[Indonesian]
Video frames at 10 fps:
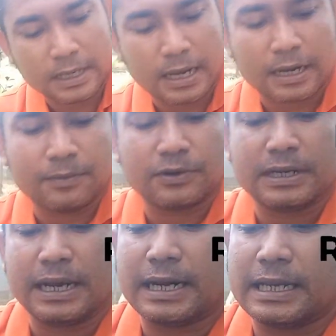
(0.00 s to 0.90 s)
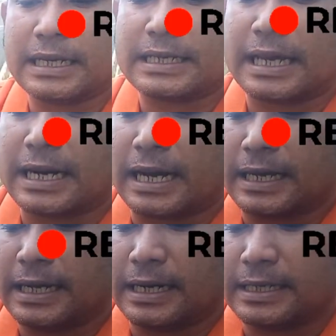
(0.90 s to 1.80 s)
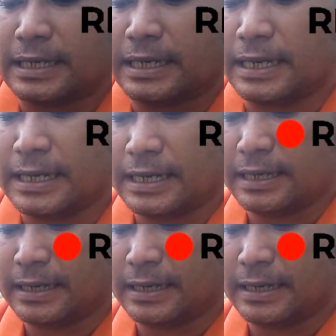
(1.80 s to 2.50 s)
Nah, kemudian kita cari lagi yang di sini.